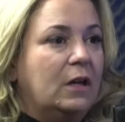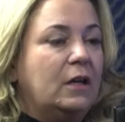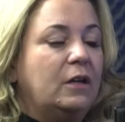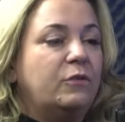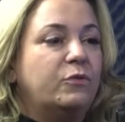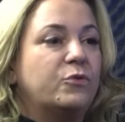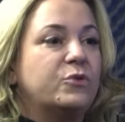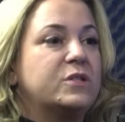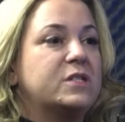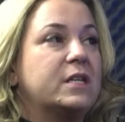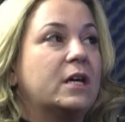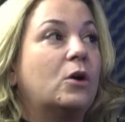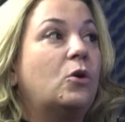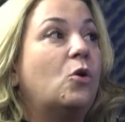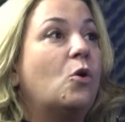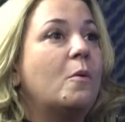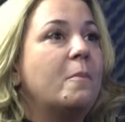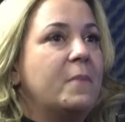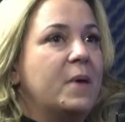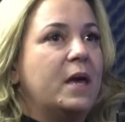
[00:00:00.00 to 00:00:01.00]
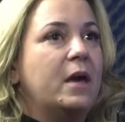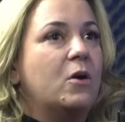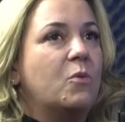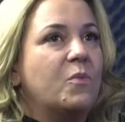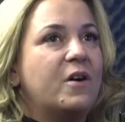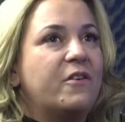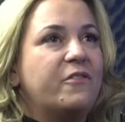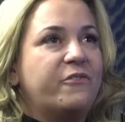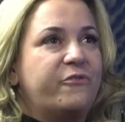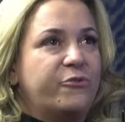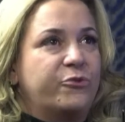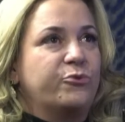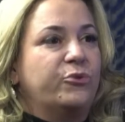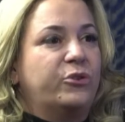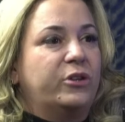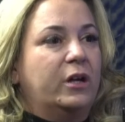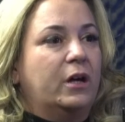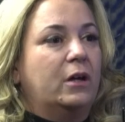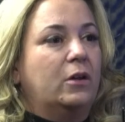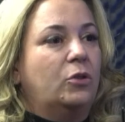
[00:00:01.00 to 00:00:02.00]
E você comer uma
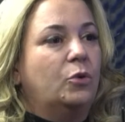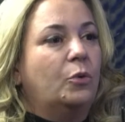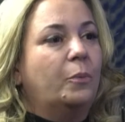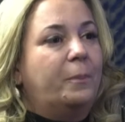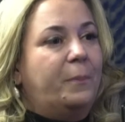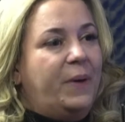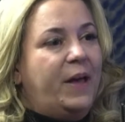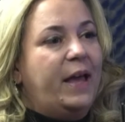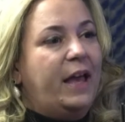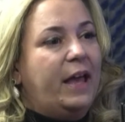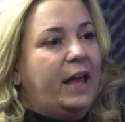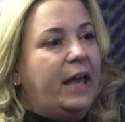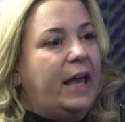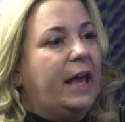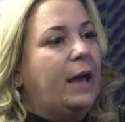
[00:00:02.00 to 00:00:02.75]
fruta no pé